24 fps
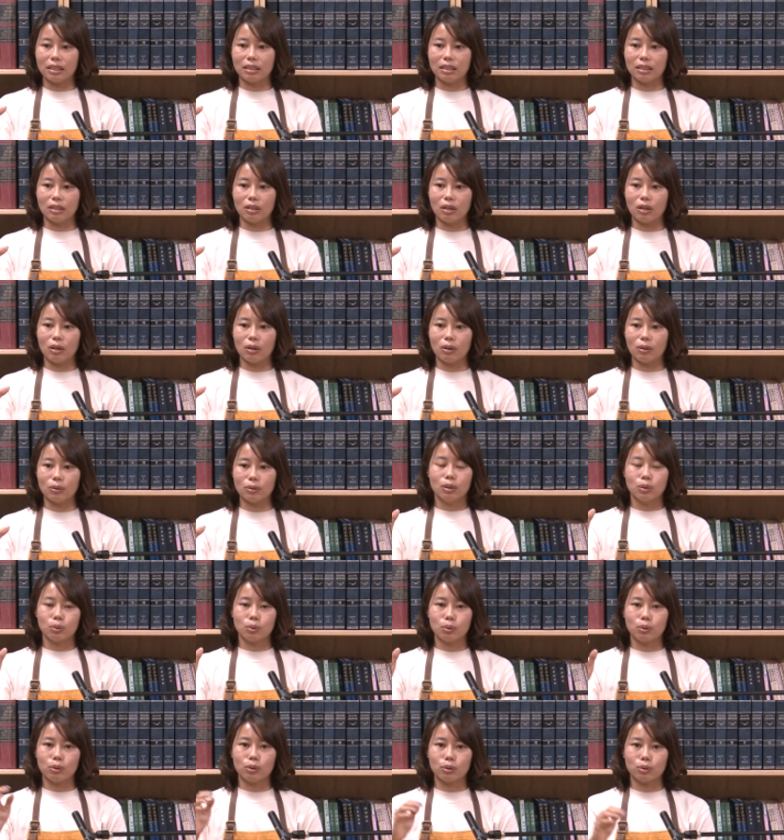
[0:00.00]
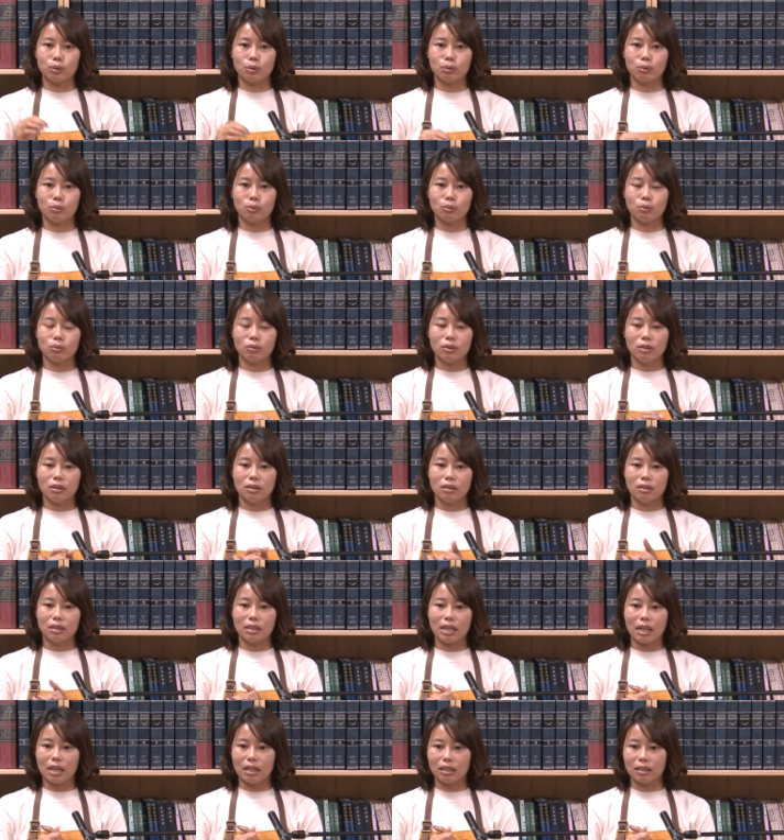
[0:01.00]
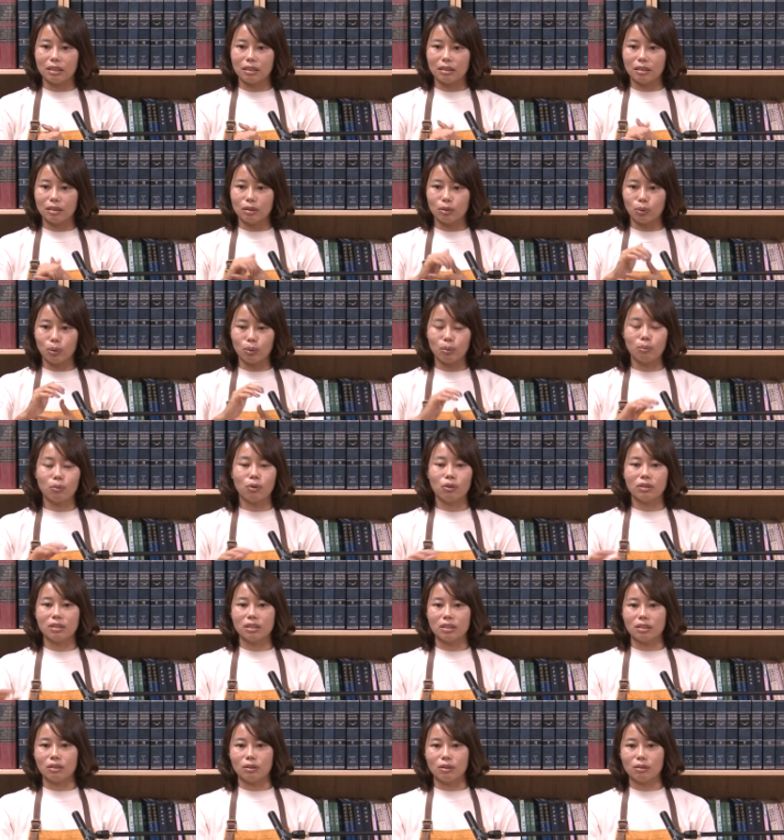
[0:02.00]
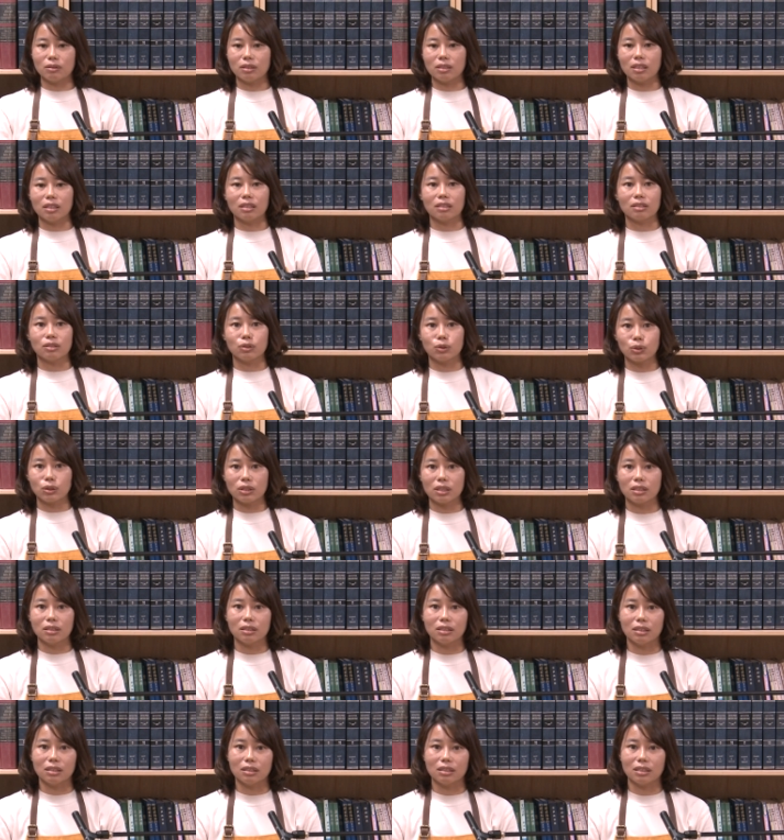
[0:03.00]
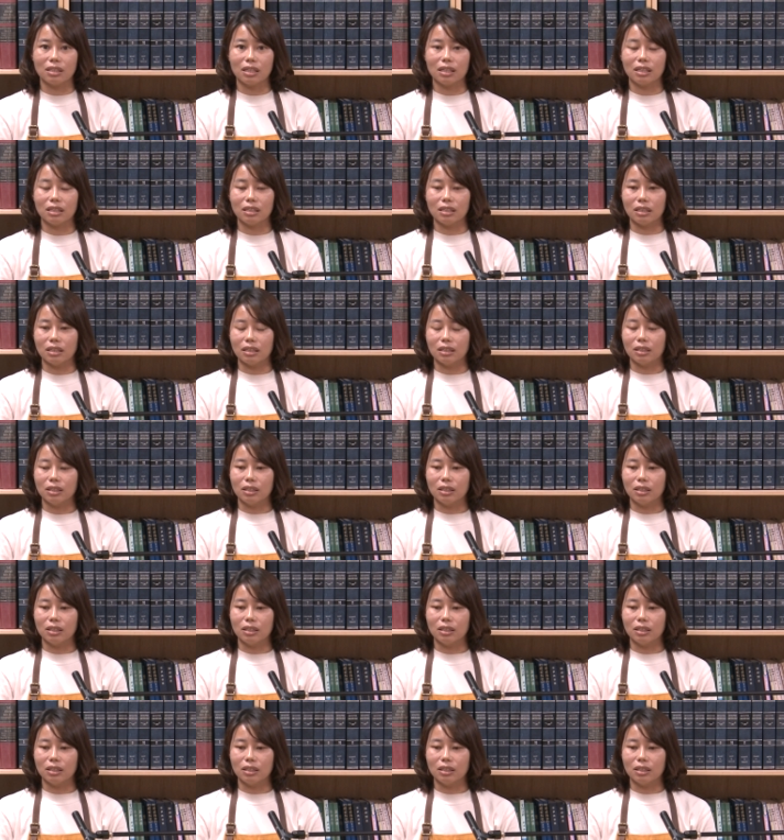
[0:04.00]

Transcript: 能够做出。让涂抹者都成圣的这个